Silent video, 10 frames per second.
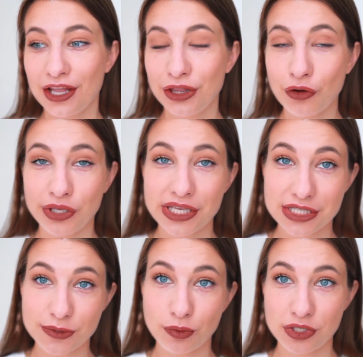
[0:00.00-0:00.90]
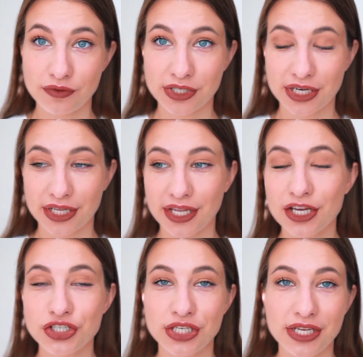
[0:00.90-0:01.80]
но если использовать
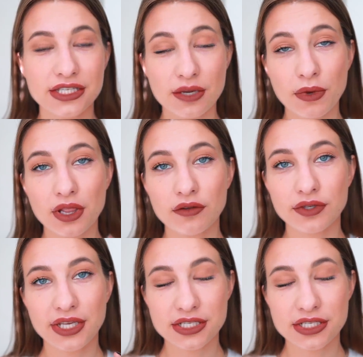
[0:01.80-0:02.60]
карандаши, и самое главное,